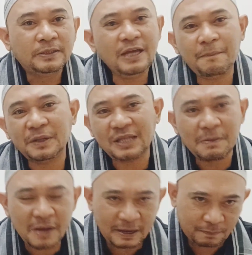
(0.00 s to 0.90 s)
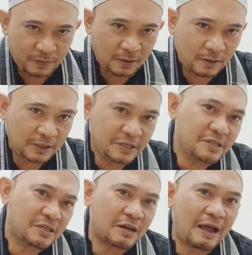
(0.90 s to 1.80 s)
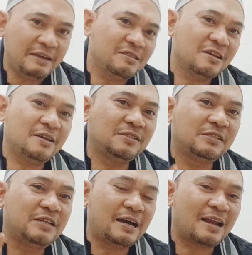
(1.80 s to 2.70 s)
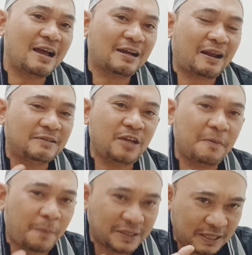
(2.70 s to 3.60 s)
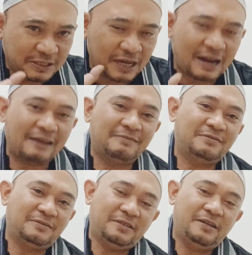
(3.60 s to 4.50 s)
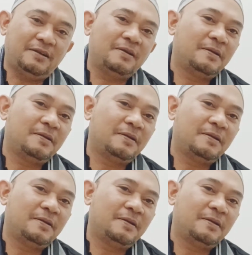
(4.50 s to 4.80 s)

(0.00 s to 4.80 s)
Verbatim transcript: Yang pertama, ini terkait dengan sejarah kerajaan Pajajaran. Ya.